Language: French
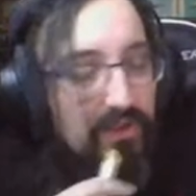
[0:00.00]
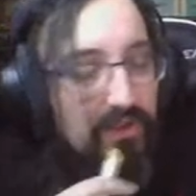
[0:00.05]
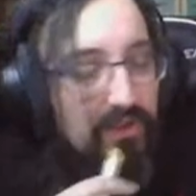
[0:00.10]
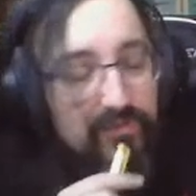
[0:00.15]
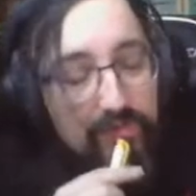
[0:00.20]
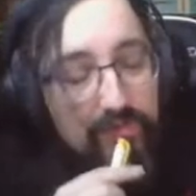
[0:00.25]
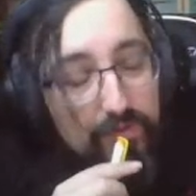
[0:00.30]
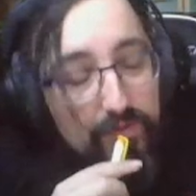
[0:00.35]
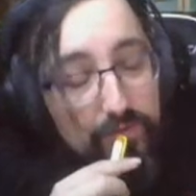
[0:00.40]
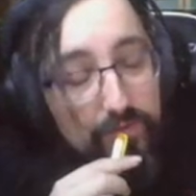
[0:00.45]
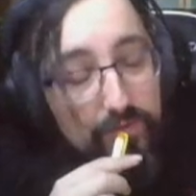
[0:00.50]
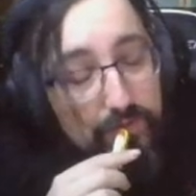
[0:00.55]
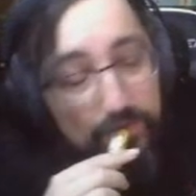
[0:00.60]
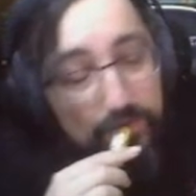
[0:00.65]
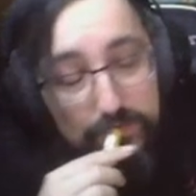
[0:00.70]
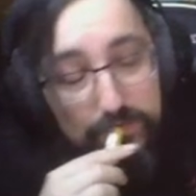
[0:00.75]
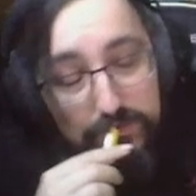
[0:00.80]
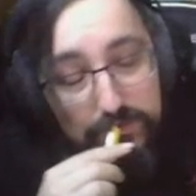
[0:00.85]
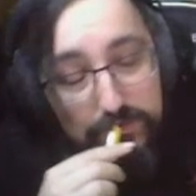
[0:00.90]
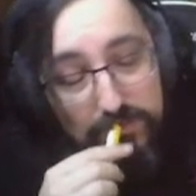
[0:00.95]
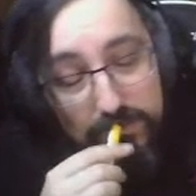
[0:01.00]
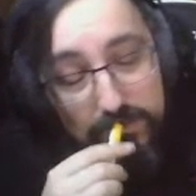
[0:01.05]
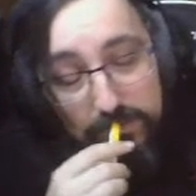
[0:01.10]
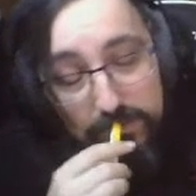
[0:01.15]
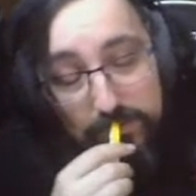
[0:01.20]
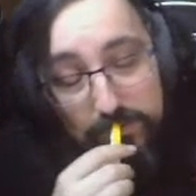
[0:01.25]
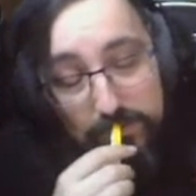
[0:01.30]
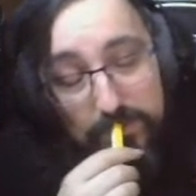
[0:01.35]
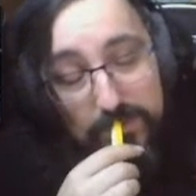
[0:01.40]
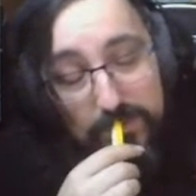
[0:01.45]
vraiment, genre,
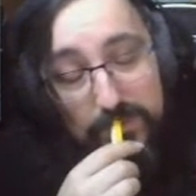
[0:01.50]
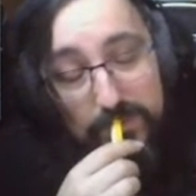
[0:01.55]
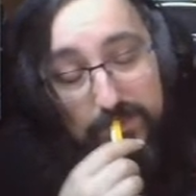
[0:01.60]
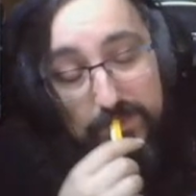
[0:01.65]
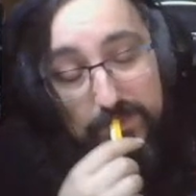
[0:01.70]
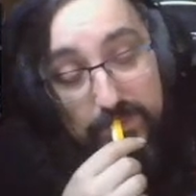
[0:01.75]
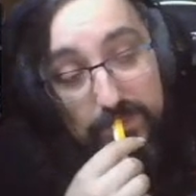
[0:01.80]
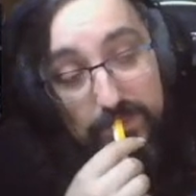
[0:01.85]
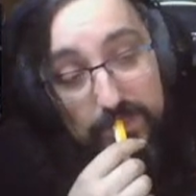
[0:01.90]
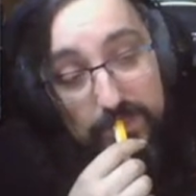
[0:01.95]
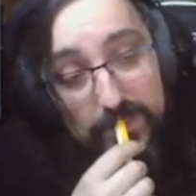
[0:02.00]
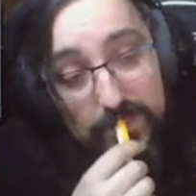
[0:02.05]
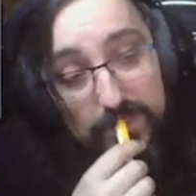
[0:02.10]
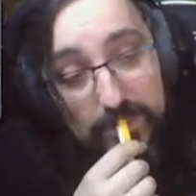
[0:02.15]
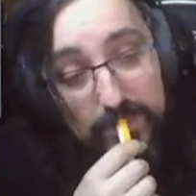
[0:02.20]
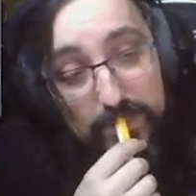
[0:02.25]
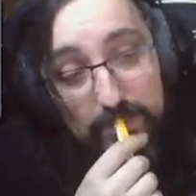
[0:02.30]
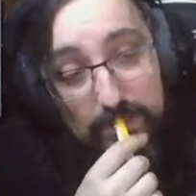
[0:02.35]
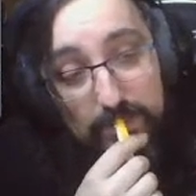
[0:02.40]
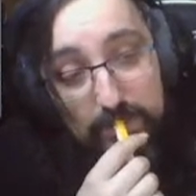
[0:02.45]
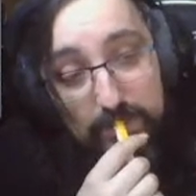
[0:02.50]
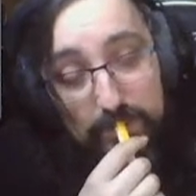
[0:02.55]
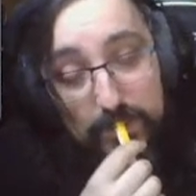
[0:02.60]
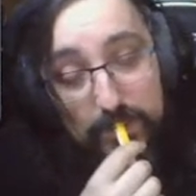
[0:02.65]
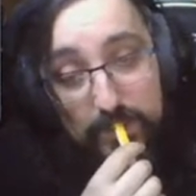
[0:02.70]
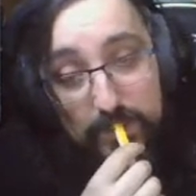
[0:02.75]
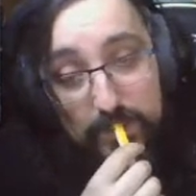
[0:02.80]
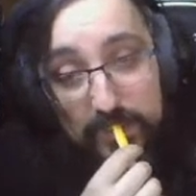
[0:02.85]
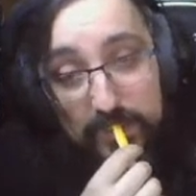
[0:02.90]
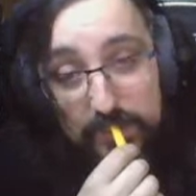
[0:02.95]
je, alors est-ce que c'est,
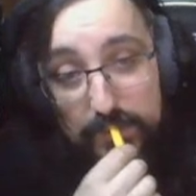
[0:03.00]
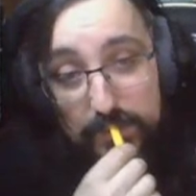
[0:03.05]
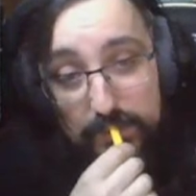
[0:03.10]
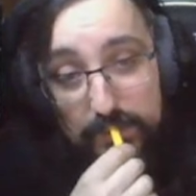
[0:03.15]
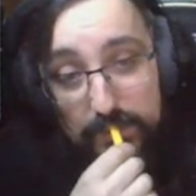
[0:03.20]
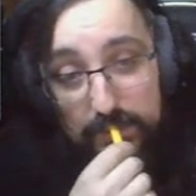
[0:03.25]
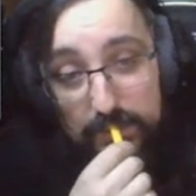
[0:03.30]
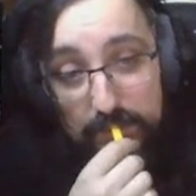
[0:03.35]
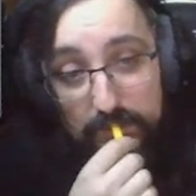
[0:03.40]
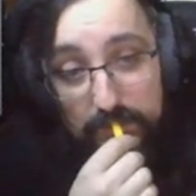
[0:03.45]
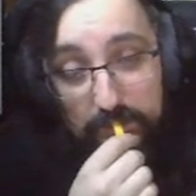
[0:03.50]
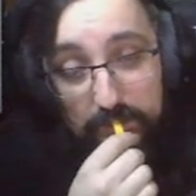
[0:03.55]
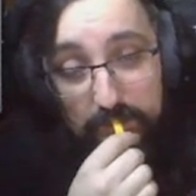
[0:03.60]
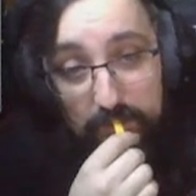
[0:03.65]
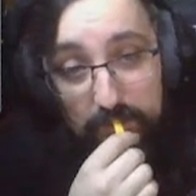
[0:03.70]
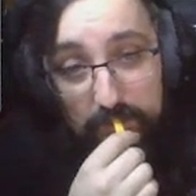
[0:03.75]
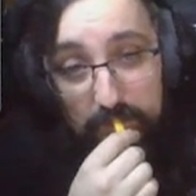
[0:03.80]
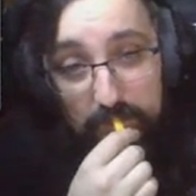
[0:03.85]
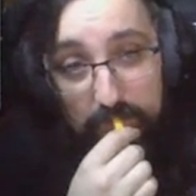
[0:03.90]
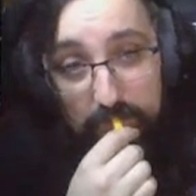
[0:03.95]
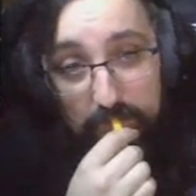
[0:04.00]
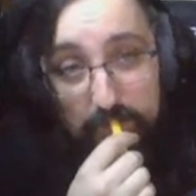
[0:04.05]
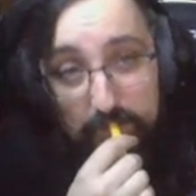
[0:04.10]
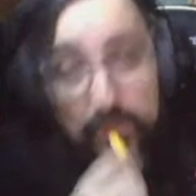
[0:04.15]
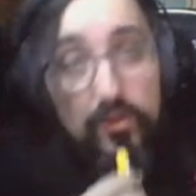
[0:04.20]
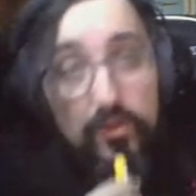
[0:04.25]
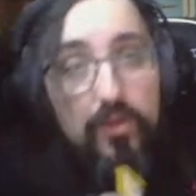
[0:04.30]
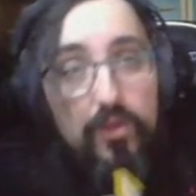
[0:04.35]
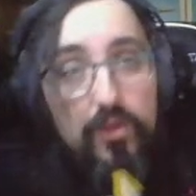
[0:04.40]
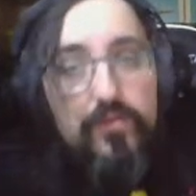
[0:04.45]
est-ce que c'est chez Judge qu'ils
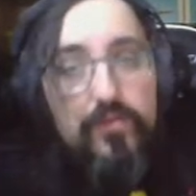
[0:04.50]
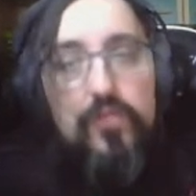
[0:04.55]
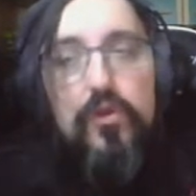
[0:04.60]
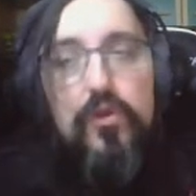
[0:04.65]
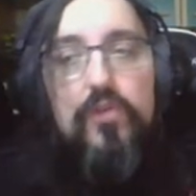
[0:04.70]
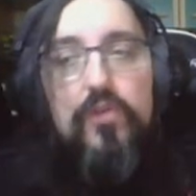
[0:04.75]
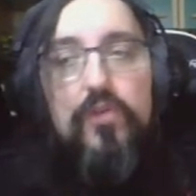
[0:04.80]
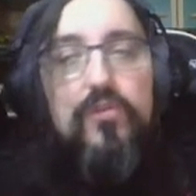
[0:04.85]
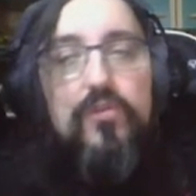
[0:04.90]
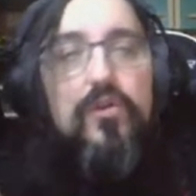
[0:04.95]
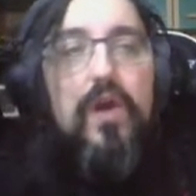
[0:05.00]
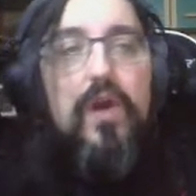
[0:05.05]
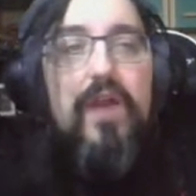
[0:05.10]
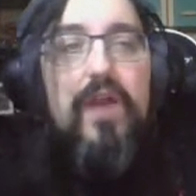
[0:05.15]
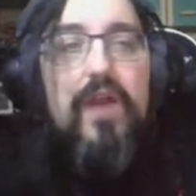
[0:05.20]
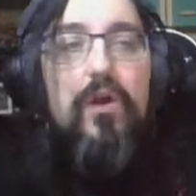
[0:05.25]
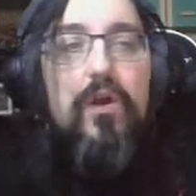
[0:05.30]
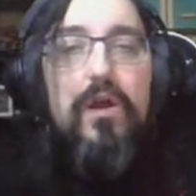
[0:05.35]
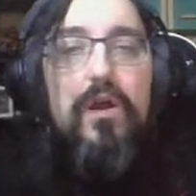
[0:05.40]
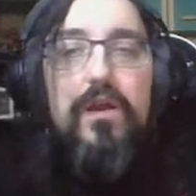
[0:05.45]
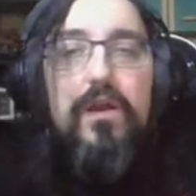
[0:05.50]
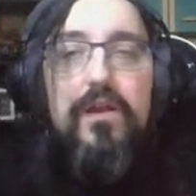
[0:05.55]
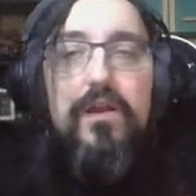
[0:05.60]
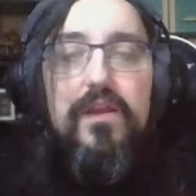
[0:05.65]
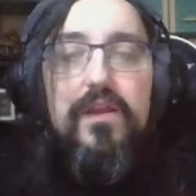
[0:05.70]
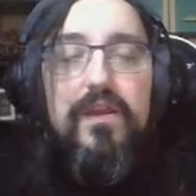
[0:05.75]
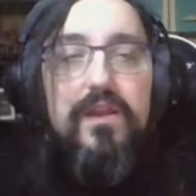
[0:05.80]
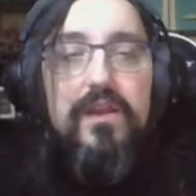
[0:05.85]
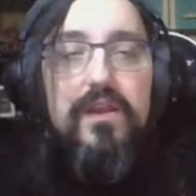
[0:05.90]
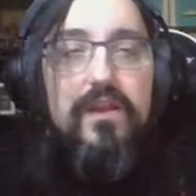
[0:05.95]
écrivent un texte Mais non, ils reprennent le patch
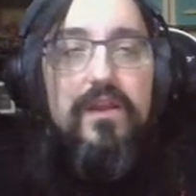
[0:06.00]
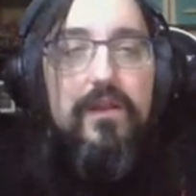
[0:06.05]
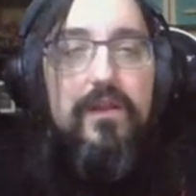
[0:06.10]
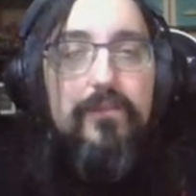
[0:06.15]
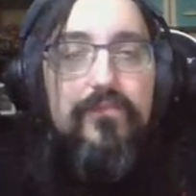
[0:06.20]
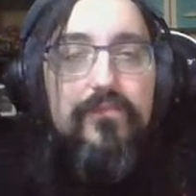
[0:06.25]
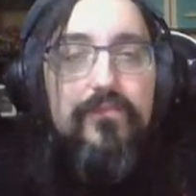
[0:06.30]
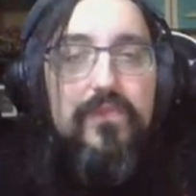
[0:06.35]
note français.